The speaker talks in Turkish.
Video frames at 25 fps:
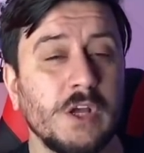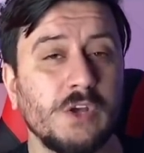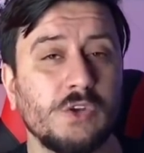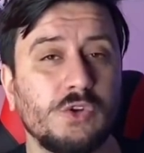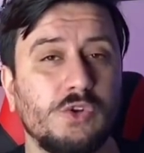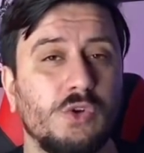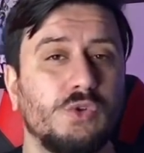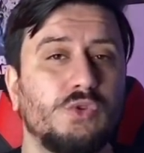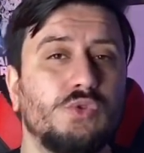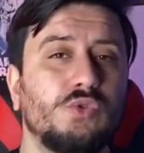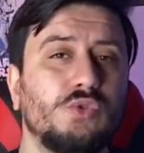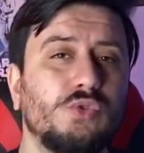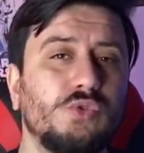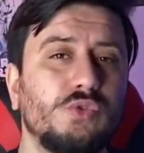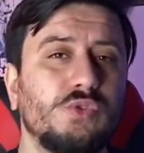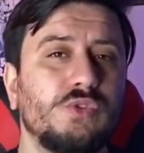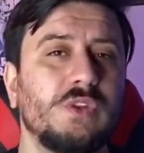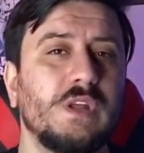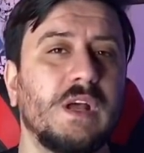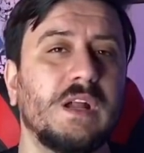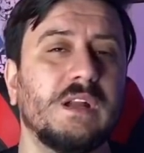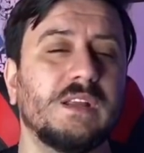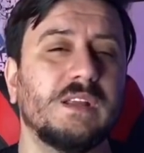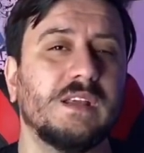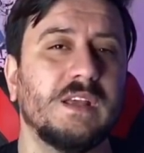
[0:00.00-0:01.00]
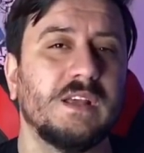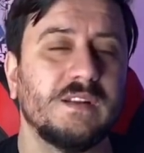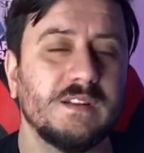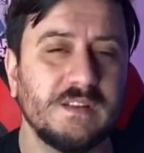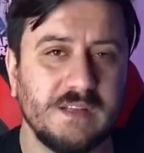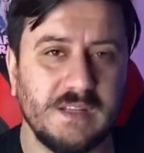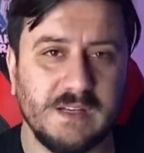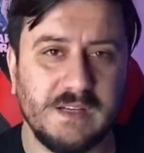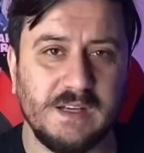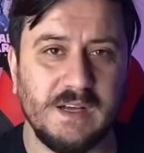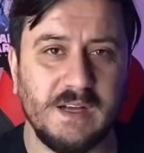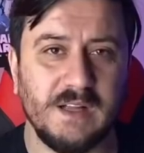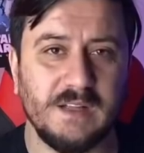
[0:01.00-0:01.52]
Kötü günler
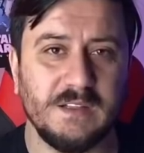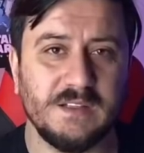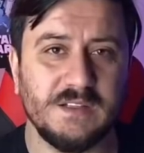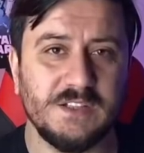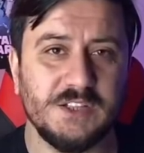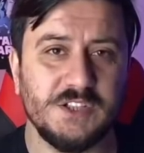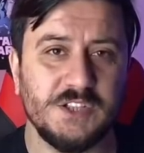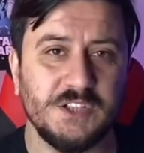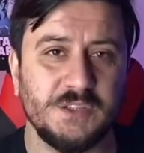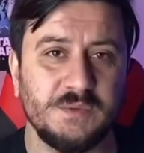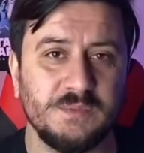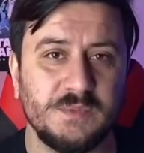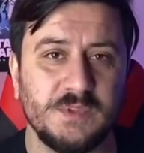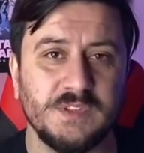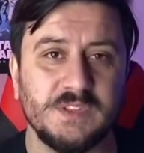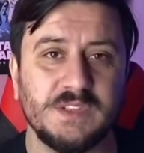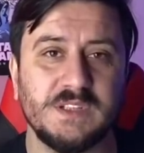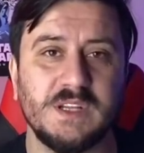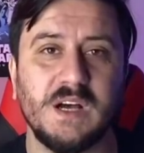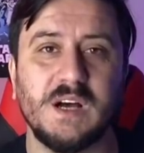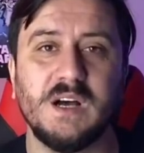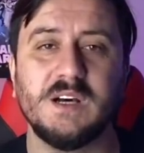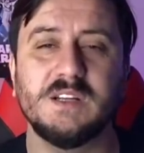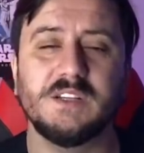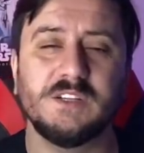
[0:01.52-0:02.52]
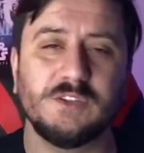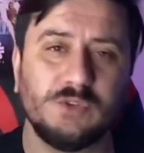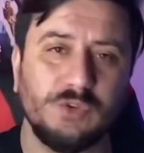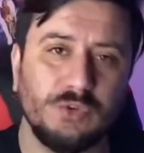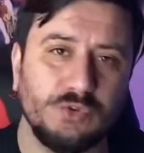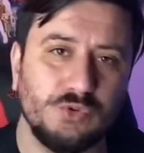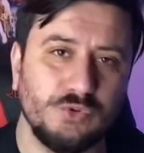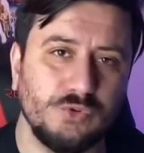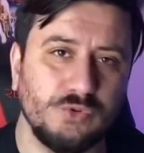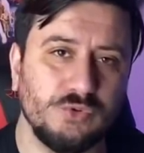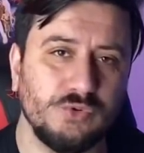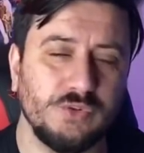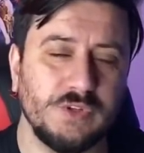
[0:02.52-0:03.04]
geride kaldı. Şimdi daha da
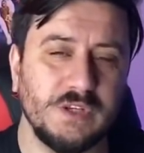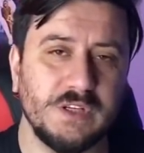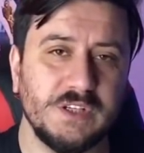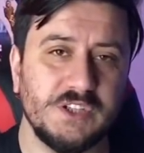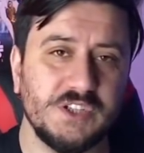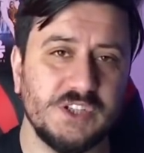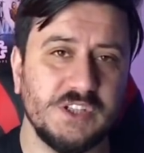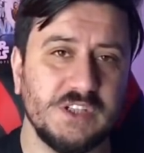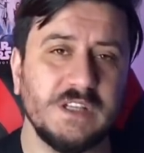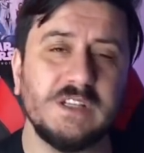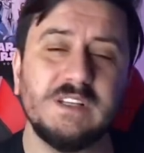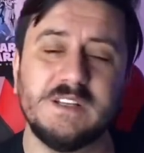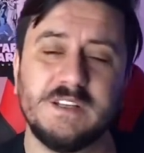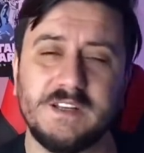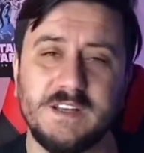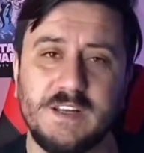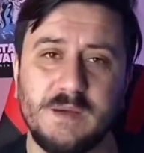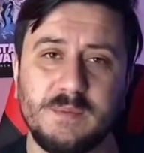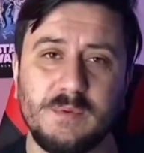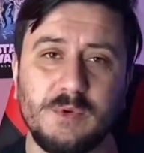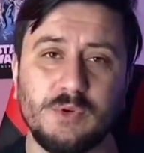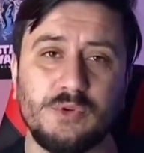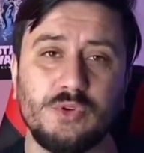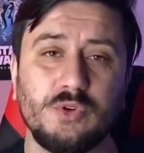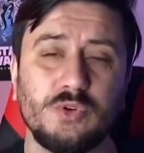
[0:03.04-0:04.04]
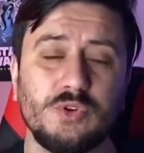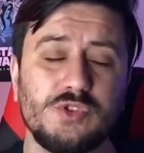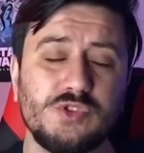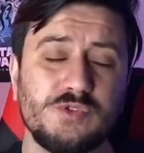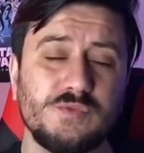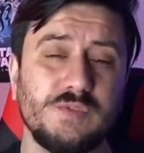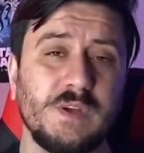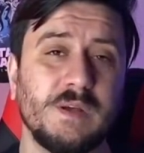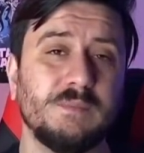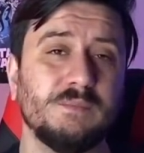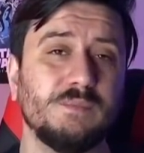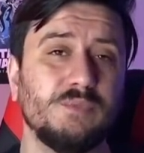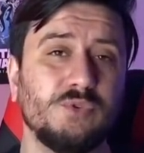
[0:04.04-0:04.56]
kötü günler için ileriye bakıyoruz
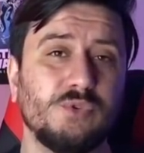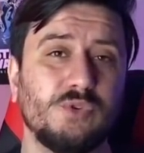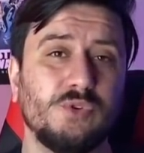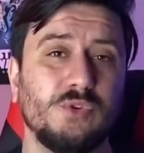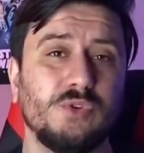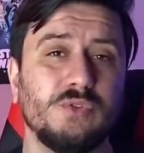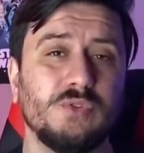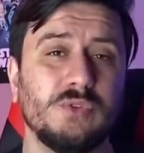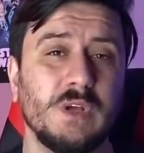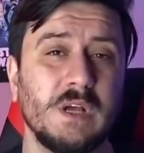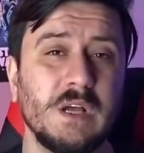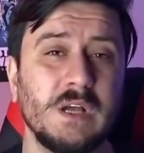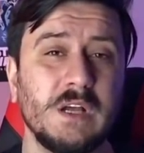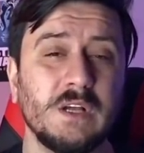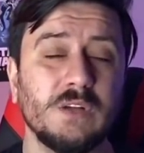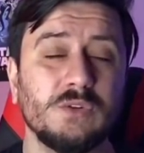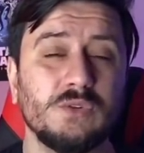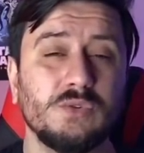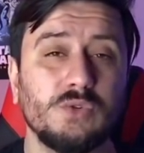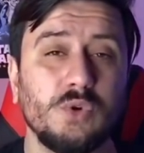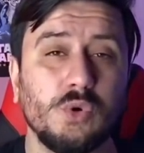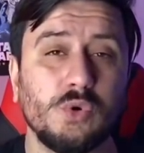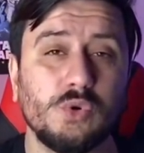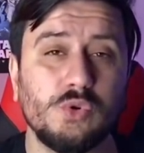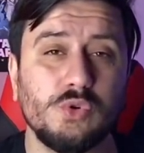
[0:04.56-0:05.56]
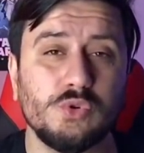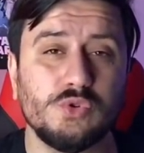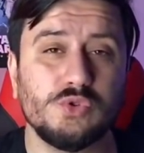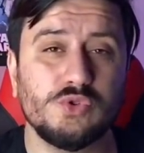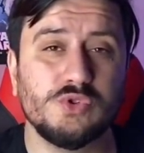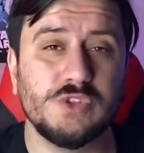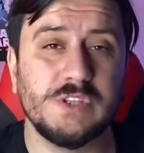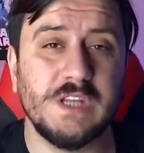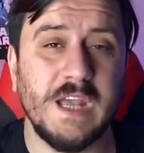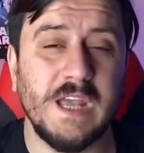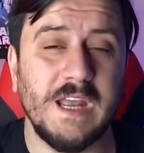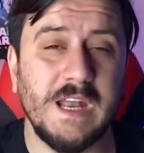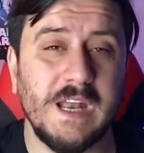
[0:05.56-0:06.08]
ve bugün 9
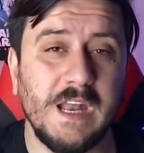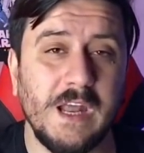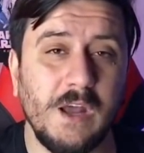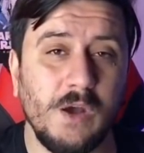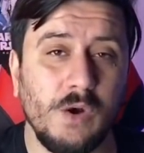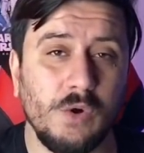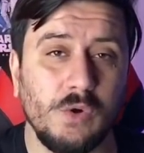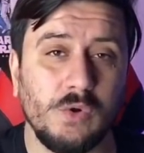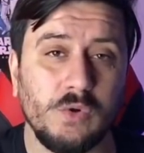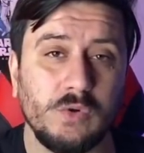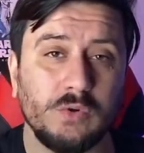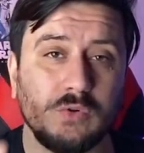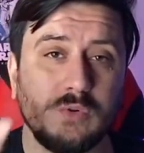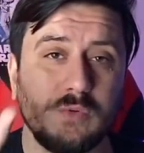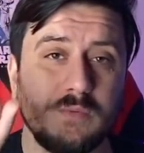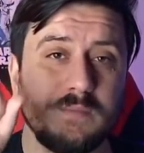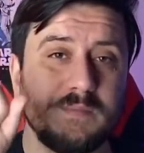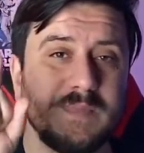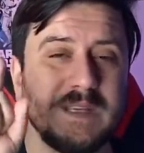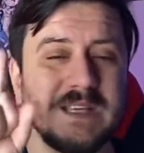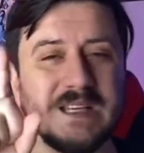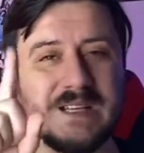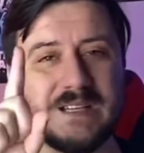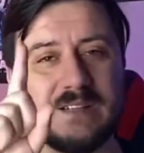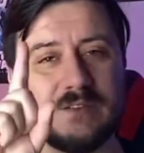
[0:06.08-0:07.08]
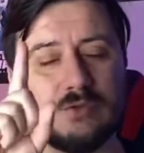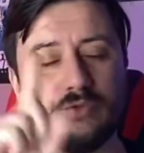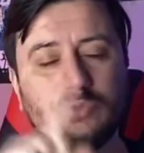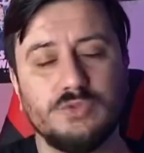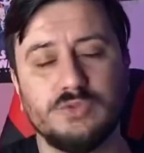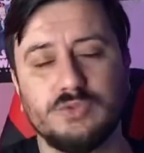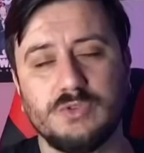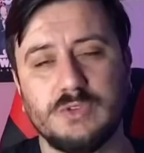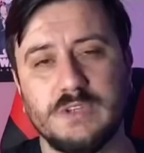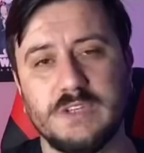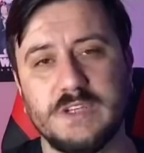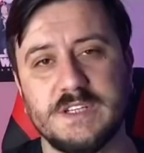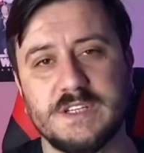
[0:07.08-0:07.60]
TL oldu 1
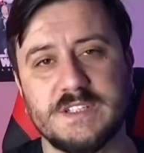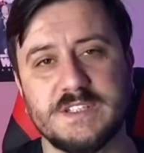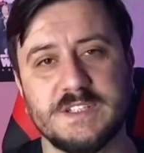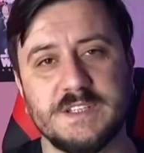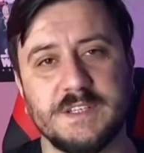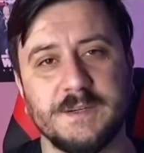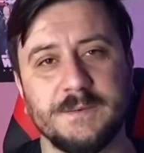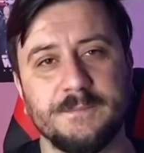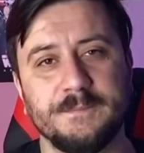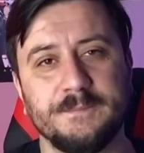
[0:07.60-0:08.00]
Türk lirası.